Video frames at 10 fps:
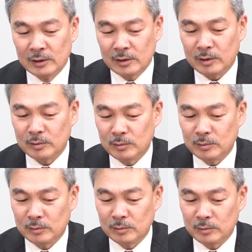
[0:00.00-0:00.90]
て
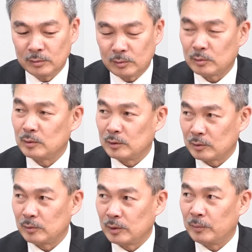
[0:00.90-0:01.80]
いうことなんで
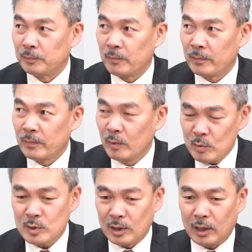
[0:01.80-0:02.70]
すけど、ね。
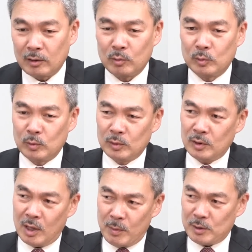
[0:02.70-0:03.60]
そしたら、こ
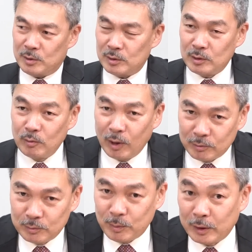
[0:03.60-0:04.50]
の魂の
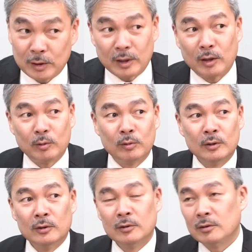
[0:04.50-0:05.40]
ある、まあだってあ
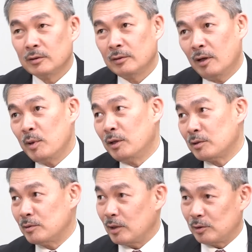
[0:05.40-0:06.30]
の、
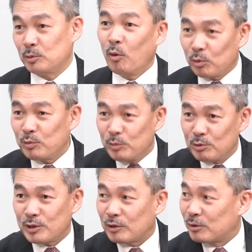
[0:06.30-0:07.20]
アメリカ人だって
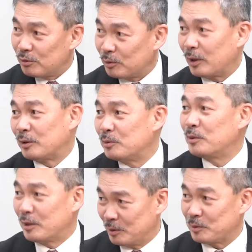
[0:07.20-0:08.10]
ソウルミュージックとかって
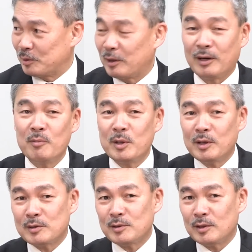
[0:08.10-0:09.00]
言うわけじゃないですか。だから
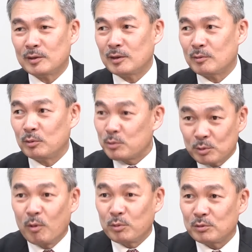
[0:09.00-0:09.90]
アメリカ人だってこの
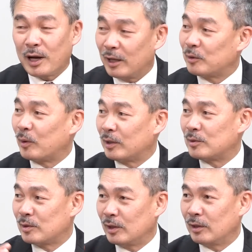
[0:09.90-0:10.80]
ソウルがとかっ
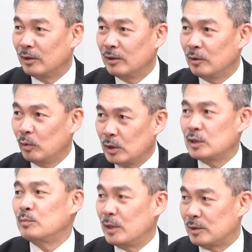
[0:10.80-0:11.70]
て言って、同
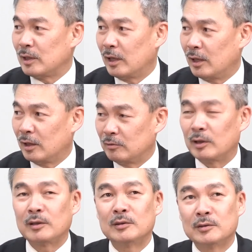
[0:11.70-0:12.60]
じイメージがある
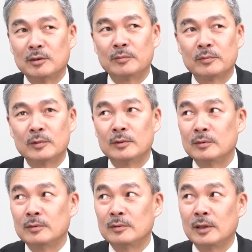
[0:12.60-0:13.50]
わけですよ。
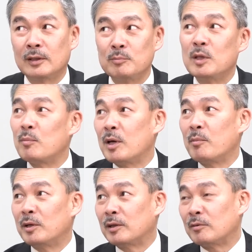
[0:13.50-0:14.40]
はい、で、南
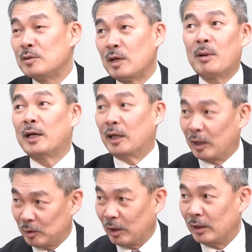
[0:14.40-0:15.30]
アメリカのジャマイカ
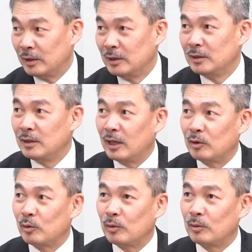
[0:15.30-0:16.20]
だって、うん、
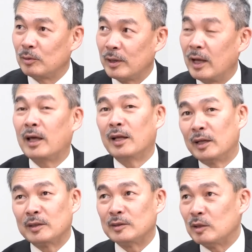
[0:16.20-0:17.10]
あの、レゲエ
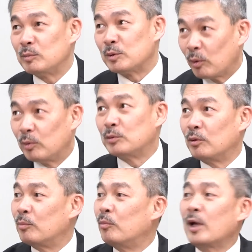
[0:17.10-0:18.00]
なんて全部
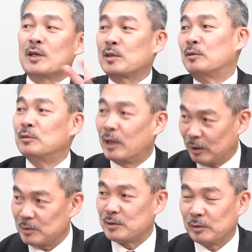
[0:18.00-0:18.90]
ソウルを燃やしてるわ
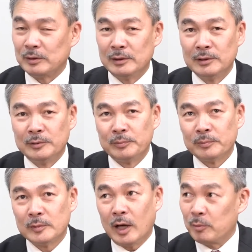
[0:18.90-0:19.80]
けですよ。
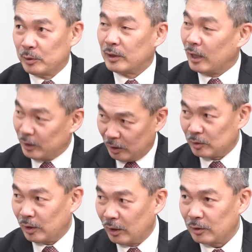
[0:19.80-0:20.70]
うん、アフリカ
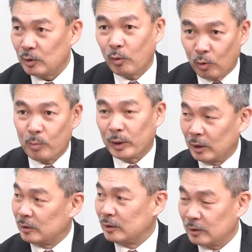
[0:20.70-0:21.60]
だって、で、ヨーロッパ
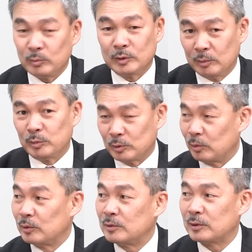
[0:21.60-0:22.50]
だって全全部
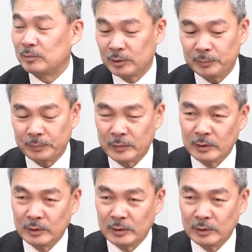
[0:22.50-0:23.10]
そうですけどね。